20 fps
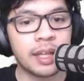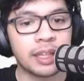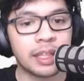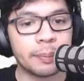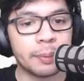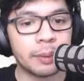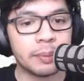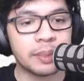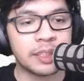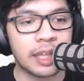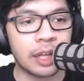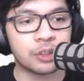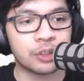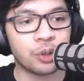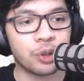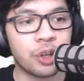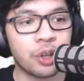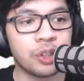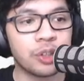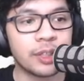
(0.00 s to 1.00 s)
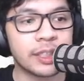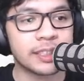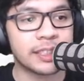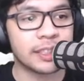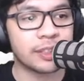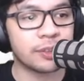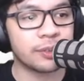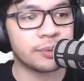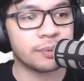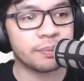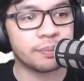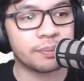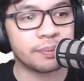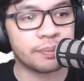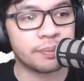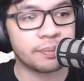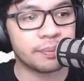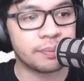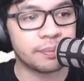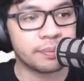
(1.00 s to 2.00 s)
dan teman bisa gitu. langsung nonton di situ.
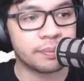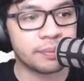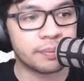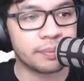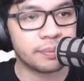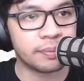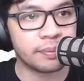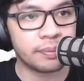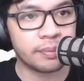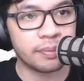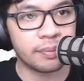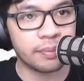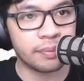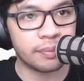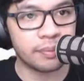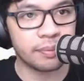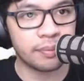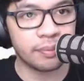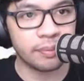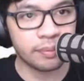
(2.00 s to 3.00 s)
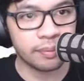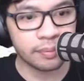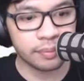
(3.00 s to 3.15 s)
Gitu.